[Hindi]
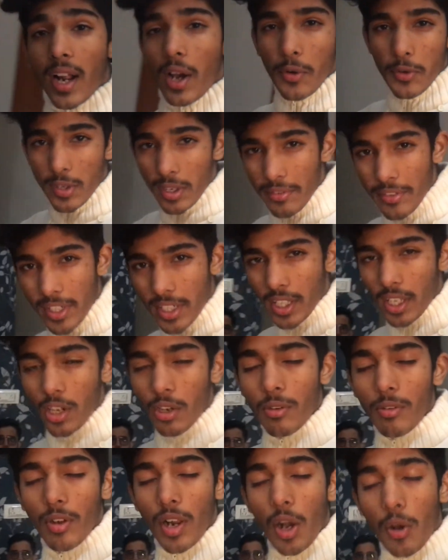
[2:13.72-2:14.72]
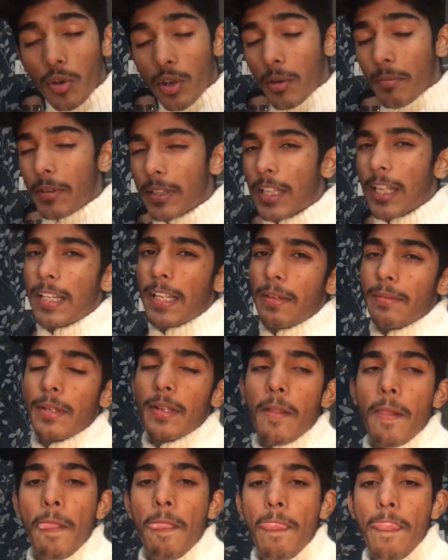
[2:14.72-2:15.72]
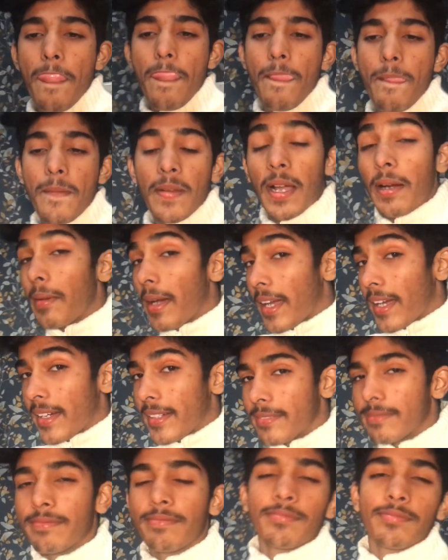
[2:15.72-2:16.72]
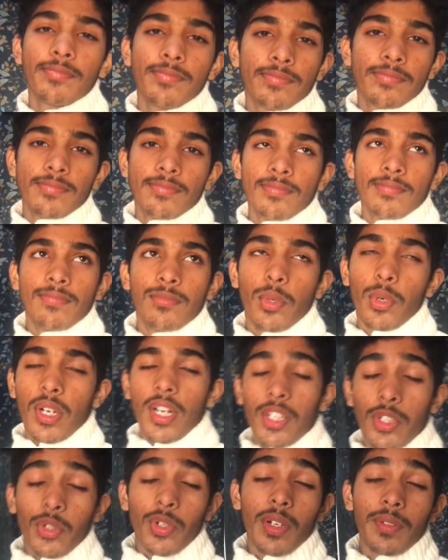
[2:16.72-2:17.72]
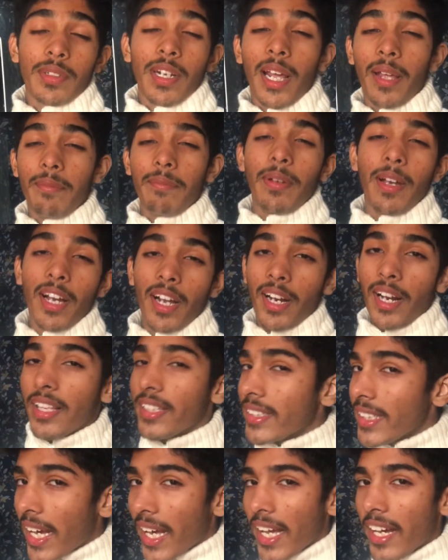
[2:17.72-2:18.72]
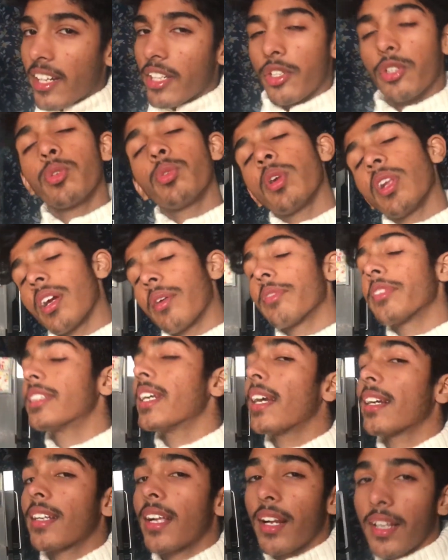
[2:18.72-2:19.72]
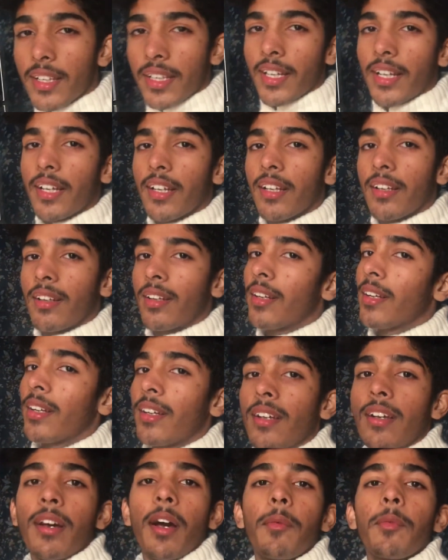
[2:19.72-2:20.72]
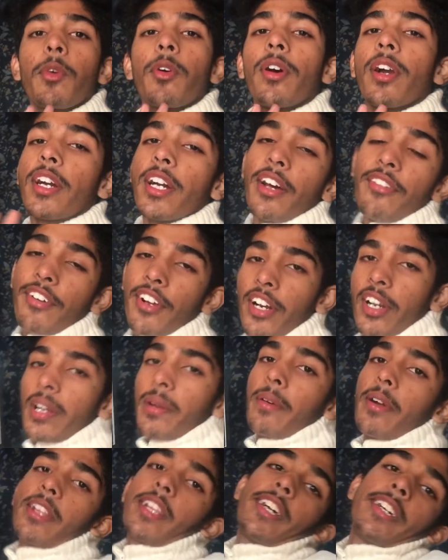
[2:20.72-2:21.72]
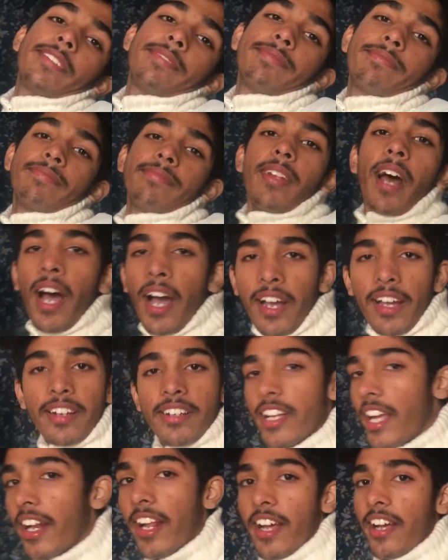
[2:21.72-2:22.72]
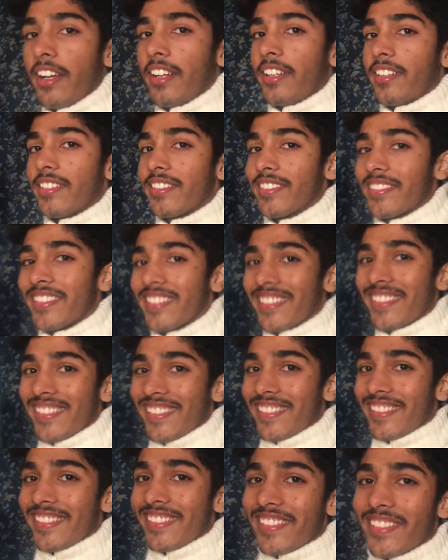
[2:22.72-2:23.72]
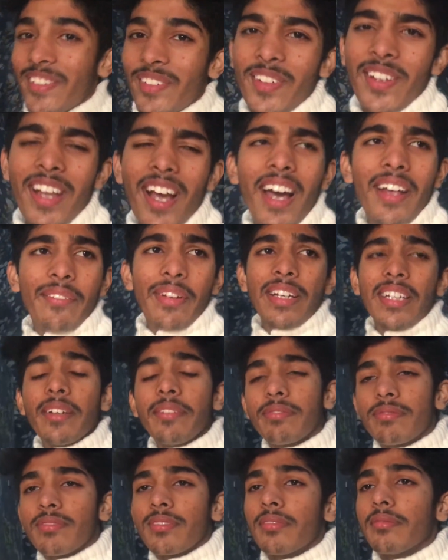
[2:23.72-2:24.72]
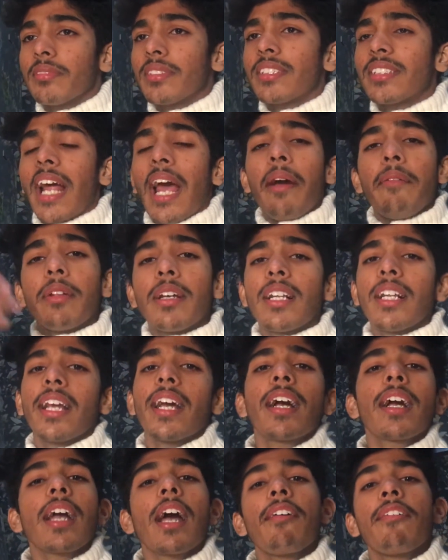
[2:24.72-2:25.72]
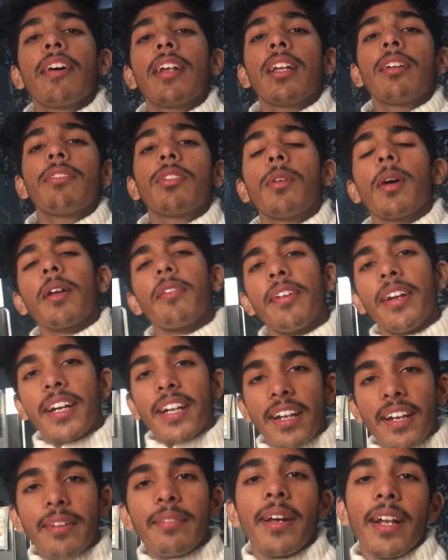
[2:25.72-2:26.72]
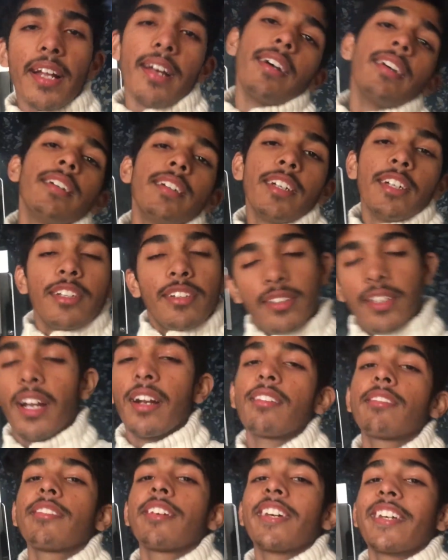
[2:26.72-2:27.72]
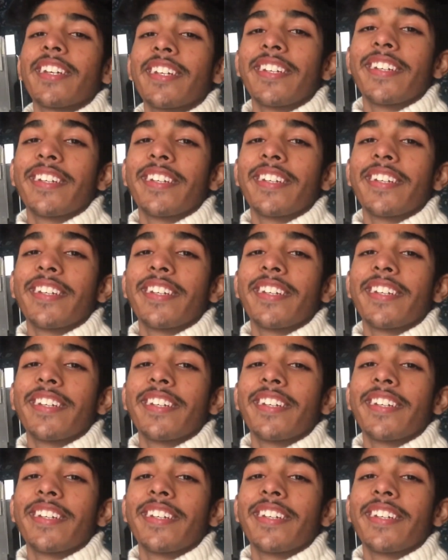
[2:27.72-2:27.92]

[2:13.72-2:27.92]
राहुल का वेट कर रहा हूँ राहुल का पता नहीं अभी हम्म, कब आएगा बोला तो अब टाइम पे अगर नहीं आया शूटिंग हम स्टार्ट कर देंगे हमको घंटा फर्क नहीं पड़ता आए चाहे ना आए क्योंकि यार भाई जब टाइम निकल जाएगा क्या फायदा तुम्हारा वेट करें है ना दस बजे